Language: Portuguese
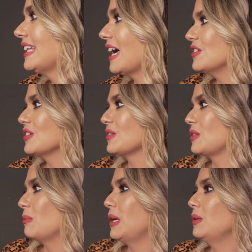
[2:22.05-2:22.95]
tadinhos,
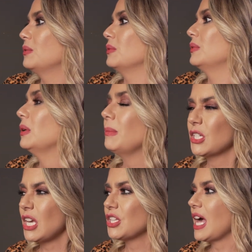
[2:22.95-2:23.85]
estão meio, tão
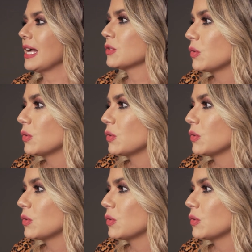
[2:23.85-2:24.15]
meio chateados